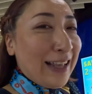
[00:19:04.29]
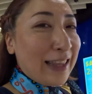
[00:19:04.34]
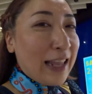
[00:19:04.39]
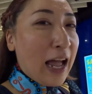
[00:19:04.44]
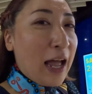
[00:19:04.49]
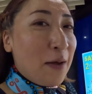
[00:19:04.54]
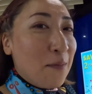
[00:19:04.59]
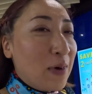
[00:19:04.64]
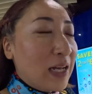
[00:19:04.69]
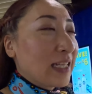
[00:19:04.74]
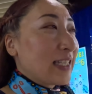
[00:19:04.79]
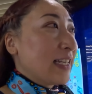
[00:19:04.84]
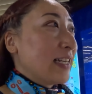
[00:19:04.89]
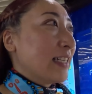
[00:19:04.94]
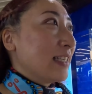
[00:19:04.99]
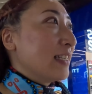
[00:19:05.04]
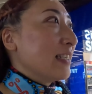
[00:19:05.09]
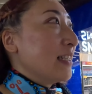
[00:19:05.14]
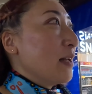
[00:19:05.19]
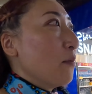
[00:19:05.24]

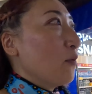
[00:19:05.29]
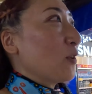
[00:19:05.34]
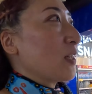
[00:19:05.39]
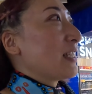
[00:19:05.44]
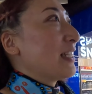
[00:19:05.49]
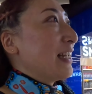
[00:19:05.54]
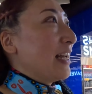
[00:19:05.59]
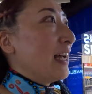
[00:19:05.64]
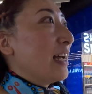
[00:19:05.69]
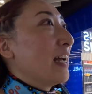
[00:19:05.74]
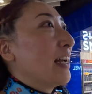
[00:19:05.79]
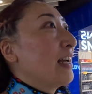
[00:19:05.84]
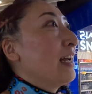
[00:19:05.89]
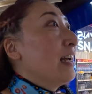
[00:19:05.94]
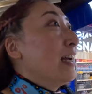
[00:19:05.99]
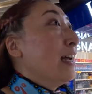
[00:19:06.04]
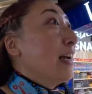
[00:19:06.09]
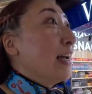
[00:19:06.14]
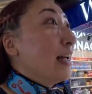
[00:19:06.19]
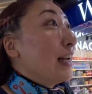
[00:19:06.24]
タイマッサージでもして
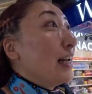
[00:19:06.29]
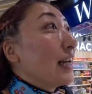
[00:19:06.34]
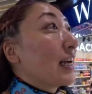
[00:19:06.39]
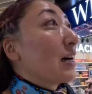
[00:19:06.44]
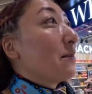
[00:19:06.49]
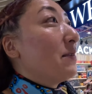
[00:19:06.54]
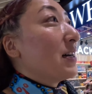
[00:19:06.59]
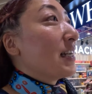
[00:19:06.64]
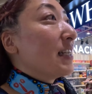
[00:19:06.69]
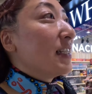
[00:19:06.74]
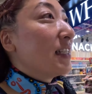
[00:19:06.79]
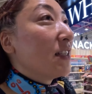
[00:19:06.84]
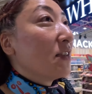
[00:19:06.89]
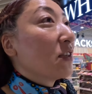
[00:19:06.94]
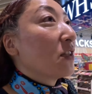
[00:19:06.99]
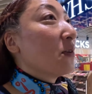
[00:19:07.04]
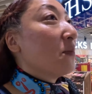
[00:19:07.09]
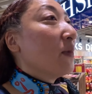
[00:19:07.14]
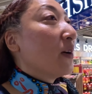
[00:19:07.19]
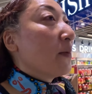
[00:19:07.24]
リカバリーしよ
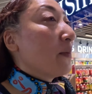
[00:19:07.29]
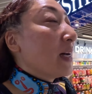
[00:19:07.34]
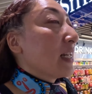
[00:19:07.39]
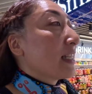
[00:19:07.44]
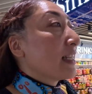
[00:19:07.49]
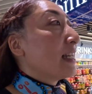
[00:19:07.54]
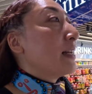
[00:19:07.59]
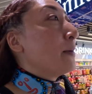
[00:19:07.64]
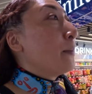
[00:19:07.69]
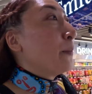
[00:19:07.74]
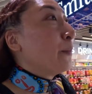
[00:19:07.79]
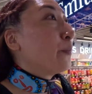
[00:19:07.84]
うと思います